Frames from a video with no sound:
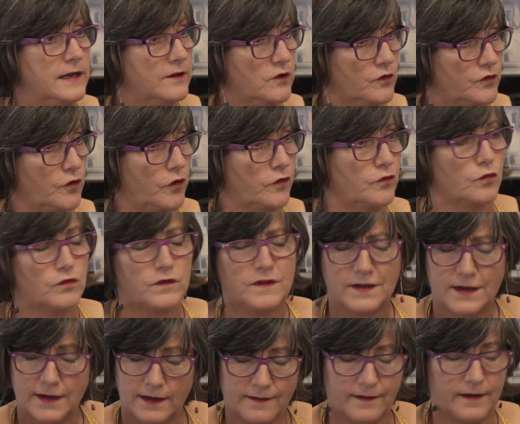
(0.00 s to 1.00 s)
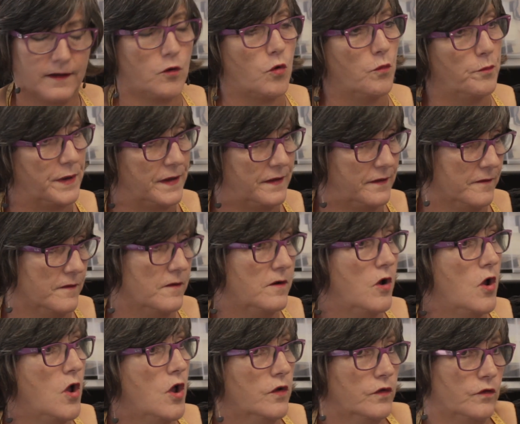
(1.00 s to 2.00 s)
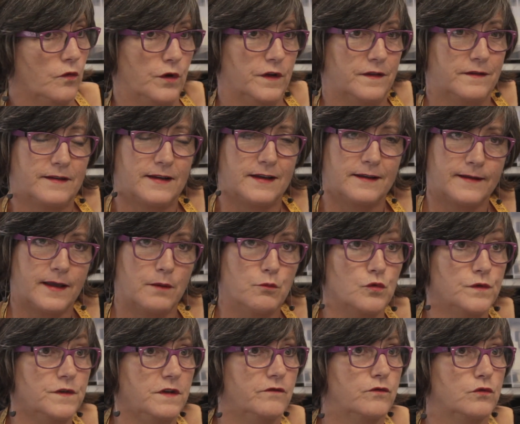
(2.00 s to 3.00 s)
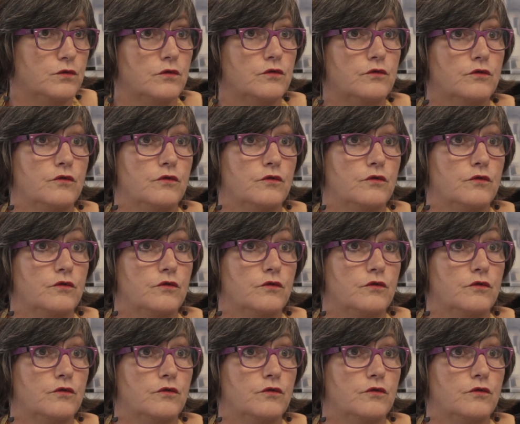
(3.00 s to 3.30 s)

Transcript: danseurs sont très très compétents est un très très bon niveau.